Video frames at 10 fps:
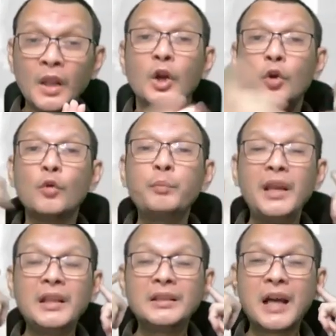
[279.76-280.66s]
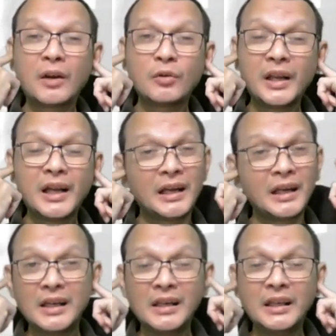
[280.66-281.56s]
Kuping ditaruh di kanan
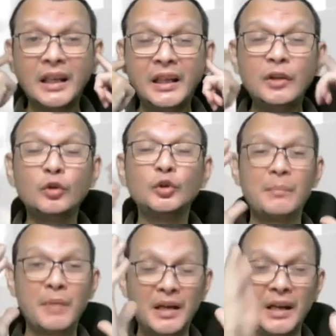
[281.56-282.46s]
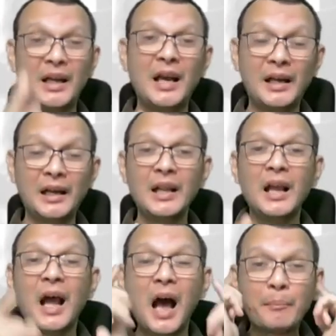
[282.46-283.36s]
dan di kiri untuk mendengar
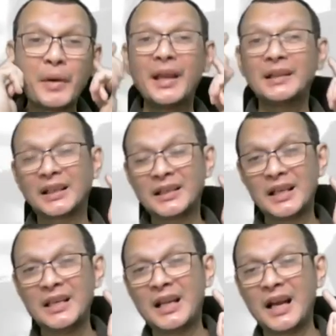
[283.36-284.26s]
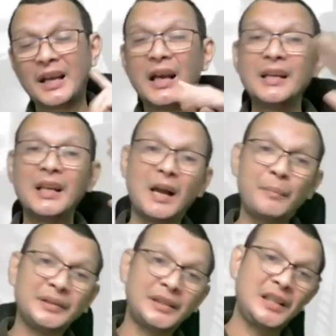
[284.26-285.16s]
apa yang terjadi di kanan dan
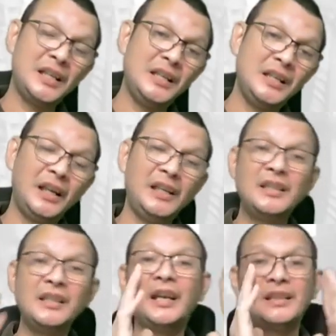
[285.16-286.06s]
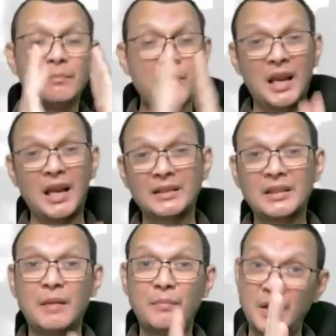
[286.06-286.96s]
apa yang terjadi di kiri sehingga kita balas
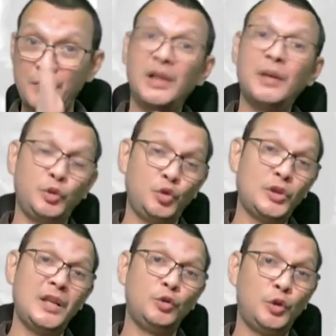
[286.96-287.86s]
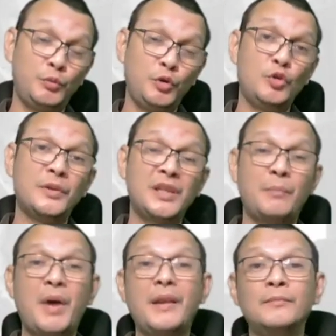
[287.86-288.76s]
dalam mengambil keputusan untuk menuju masa depan.